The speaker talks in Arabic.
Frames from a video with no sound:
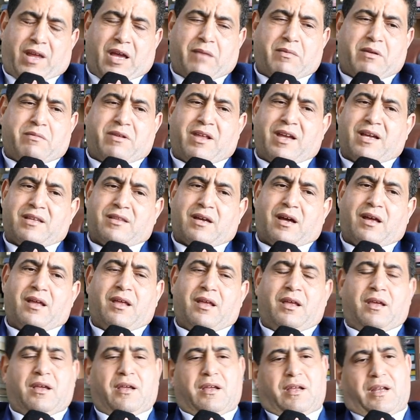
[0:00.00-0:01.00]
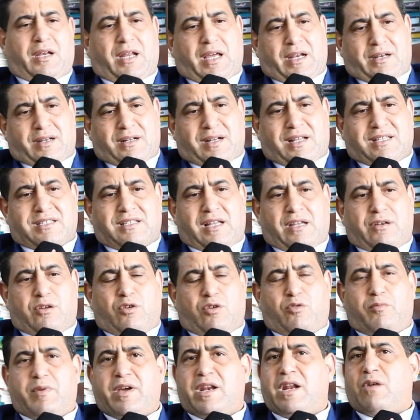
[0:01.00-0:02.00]
أي أمر من هذا لأن الأصل
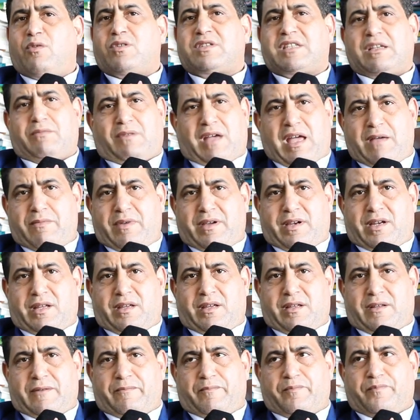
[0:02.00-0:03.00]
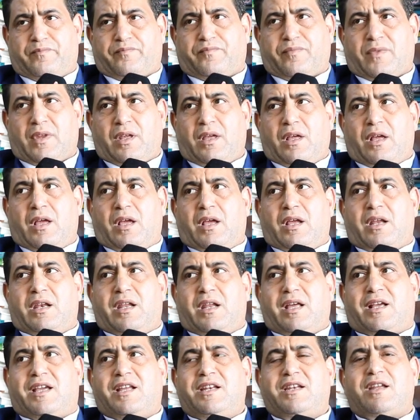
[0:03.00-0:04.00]
أنه بريء وسيبقى بريء
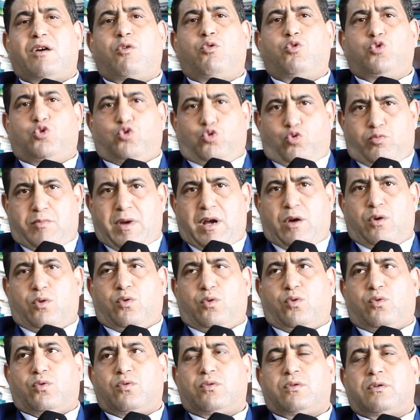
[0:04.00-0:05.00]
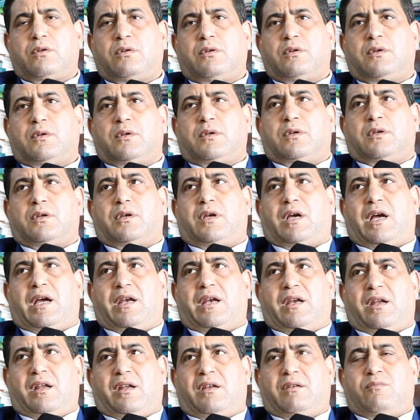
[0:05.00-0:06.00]
لكن هجومه
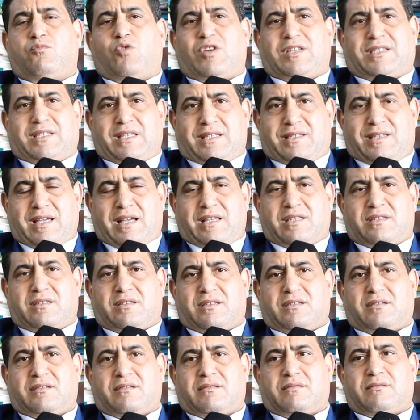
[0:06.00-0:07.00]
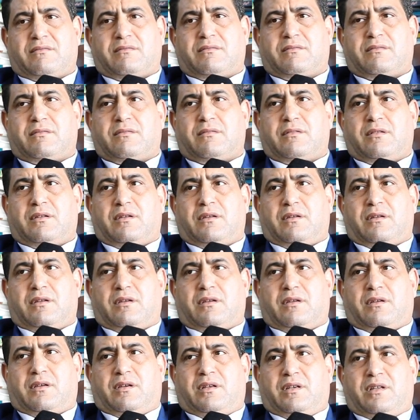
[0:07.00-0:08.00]
على المؤسسات
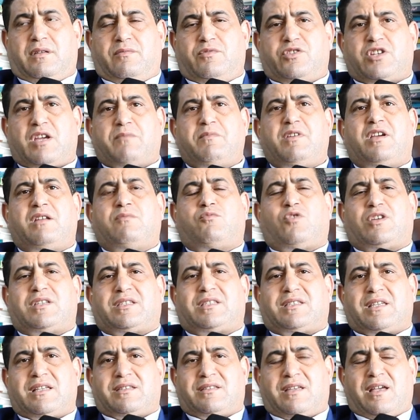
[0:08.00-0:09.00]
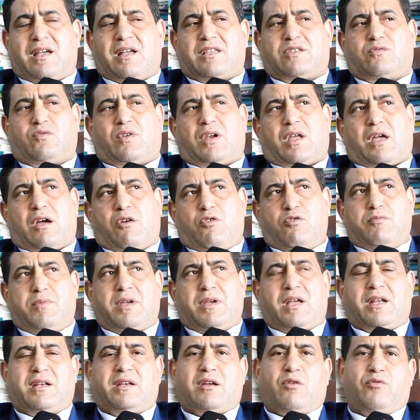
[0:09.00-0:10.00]
يعني بجميع المؤسسات والقول
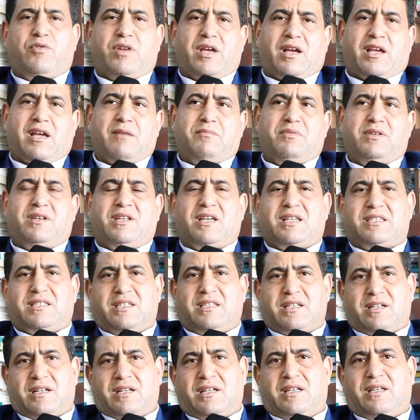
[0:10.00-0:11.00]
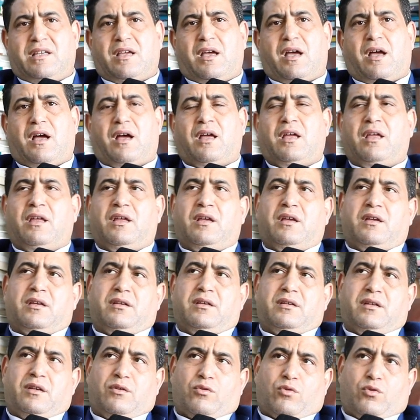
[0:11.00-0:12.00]
بأن هناك بنية سرية
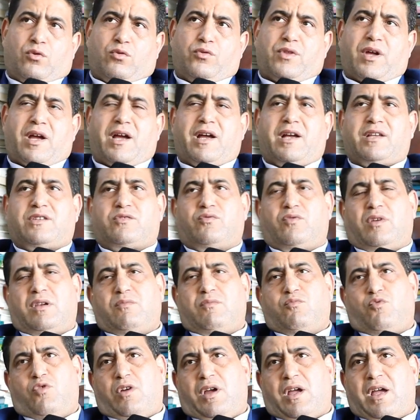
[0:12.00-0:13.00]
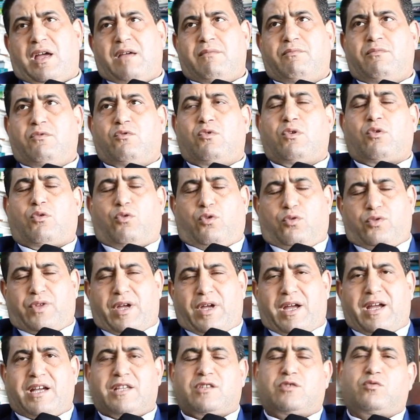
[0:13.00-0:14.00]
للقضاة والمحام
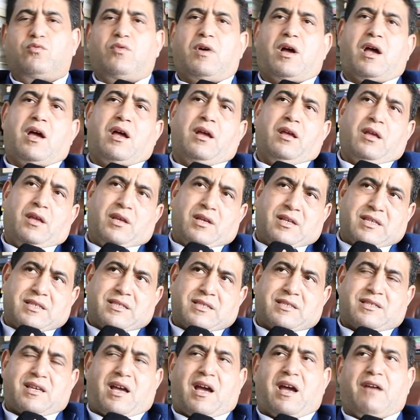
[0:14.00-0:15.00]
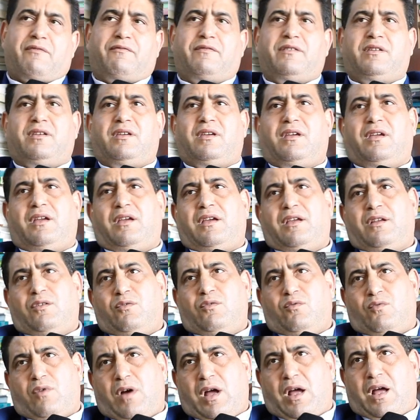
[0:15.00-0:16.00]
والقضاة
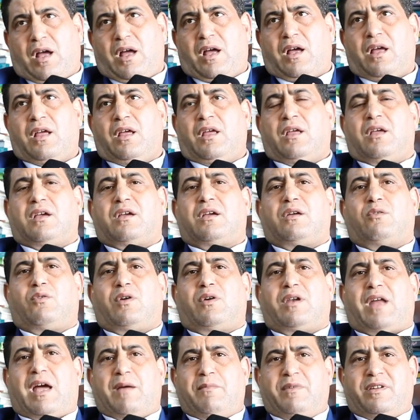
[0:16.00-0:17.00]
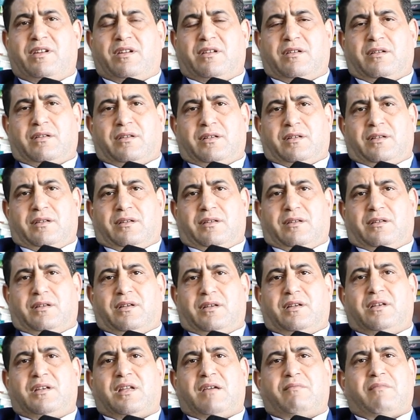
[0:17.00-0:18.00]
والصحفيين والأمن
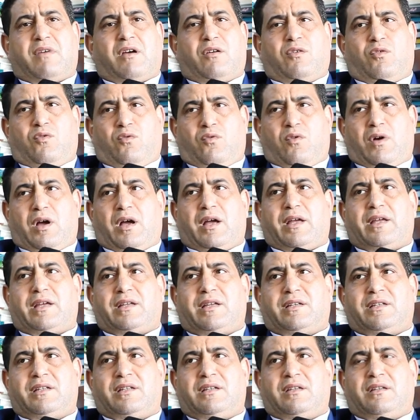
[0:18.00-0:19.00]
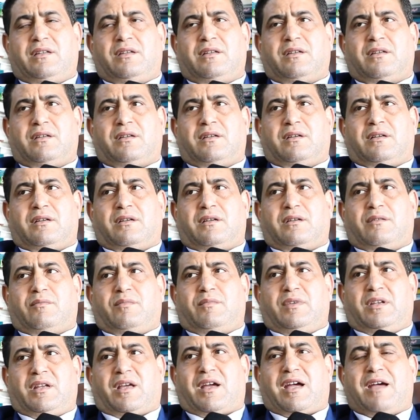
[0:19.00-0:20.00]
إنما هو يعني
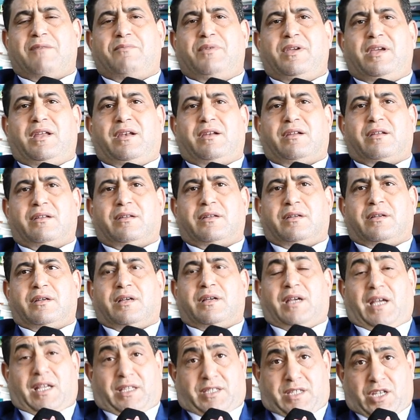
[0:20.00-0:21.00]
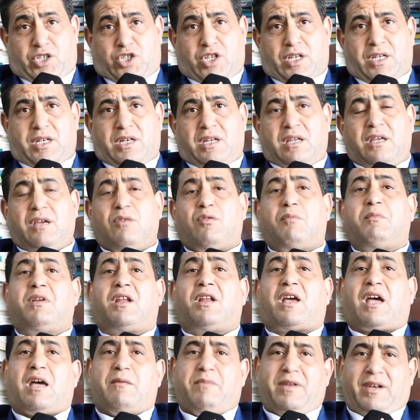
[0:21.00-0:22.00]
من قبيل التجني
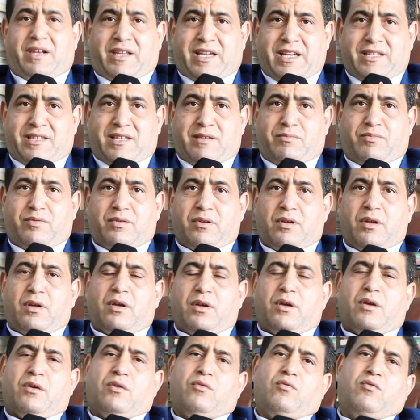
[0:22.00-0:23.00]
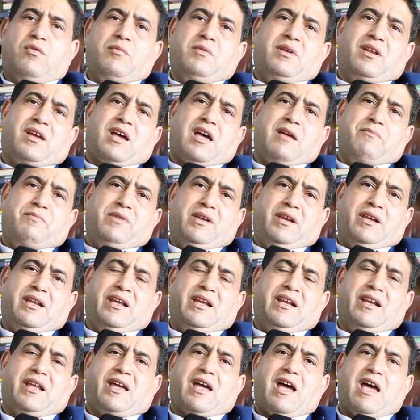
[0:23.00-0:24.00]
ومن قبيل الكذب ومن
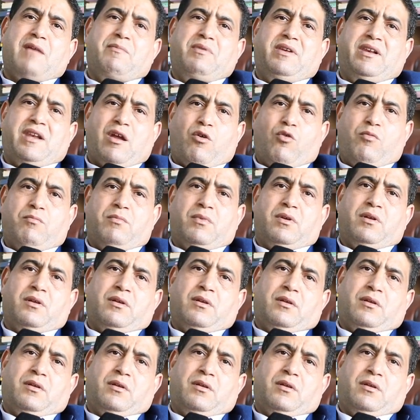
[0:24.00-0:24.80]
قبيل إلقاء باللوم